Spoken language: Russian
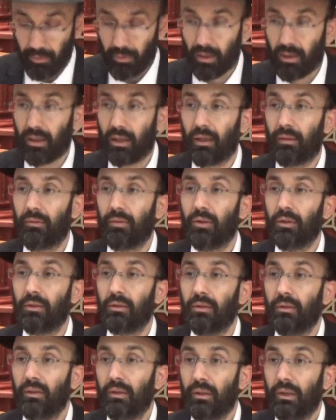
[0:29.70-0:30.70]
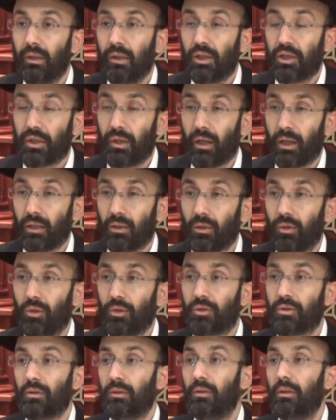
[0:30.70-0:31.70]
Перкиа, вот – Человек это
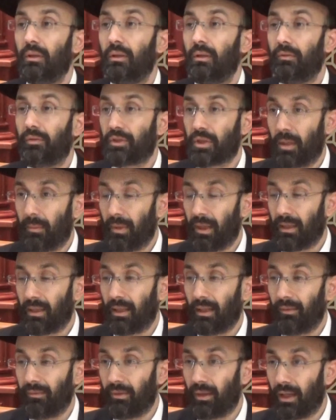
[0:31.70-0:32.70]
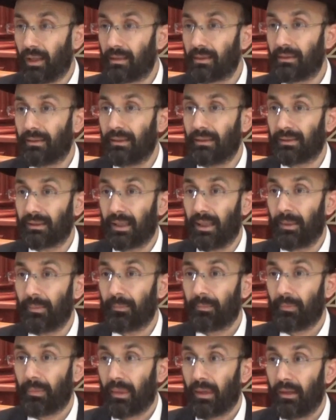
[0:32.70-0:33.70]
хоть э, в шаббат нам варить нельзя.
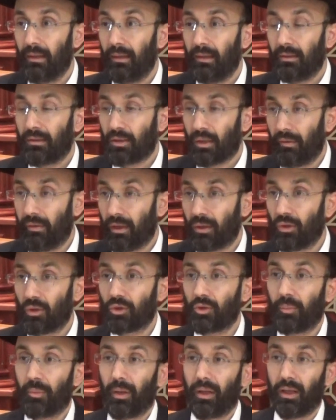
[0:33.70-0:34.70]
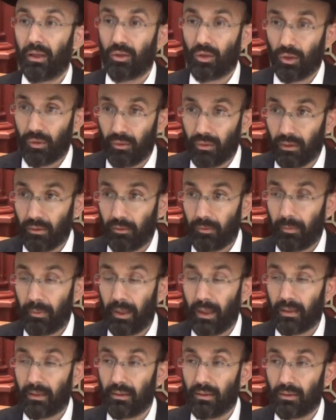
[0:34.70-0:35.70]
Человек то, что приготовил в
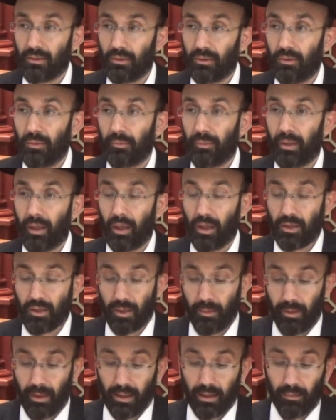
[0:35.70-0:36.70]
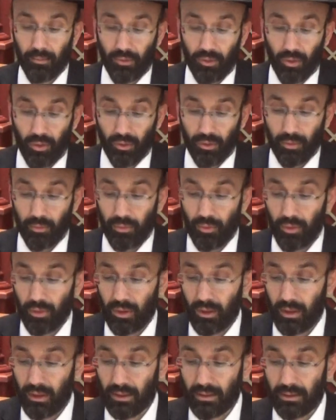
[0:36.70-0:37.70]
пятницу перед шаббатом, то он и будет
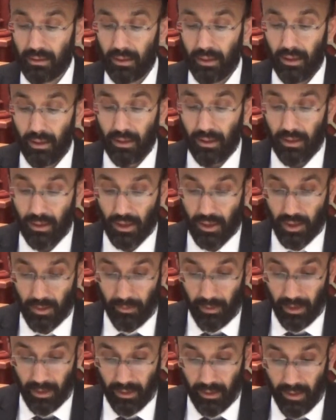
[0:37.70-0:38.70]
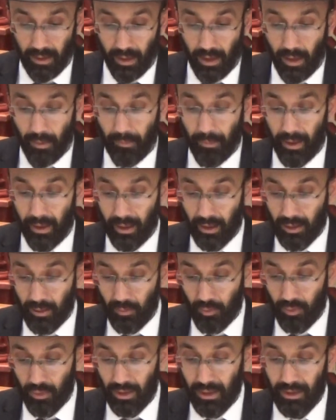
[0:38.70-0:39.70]
есть на шаббат.
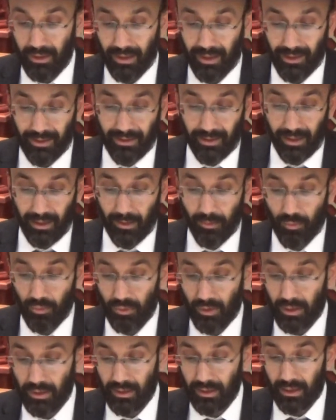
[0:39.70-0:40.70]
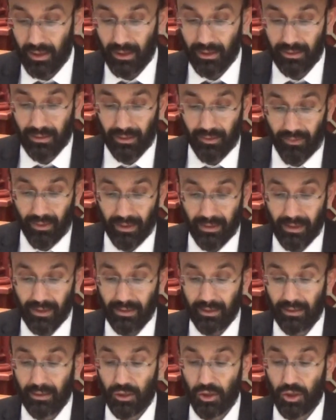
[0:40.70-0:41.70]
Поэтому и не хотели мудрецы расставаться с
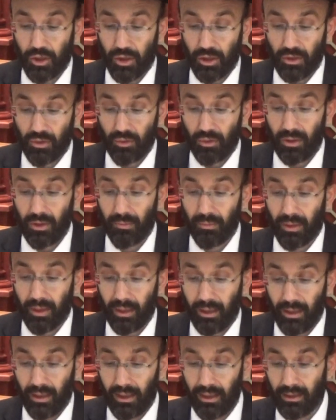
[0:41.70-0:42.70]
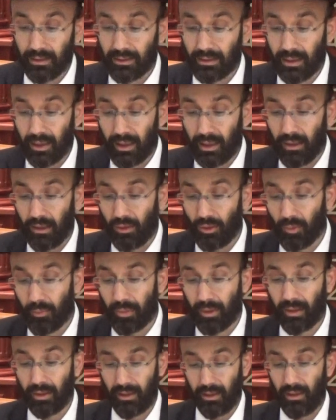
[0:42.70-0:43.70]
этой жизнью и молились о ее
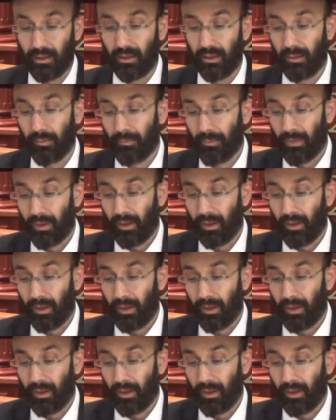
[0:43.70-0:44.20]
продлении.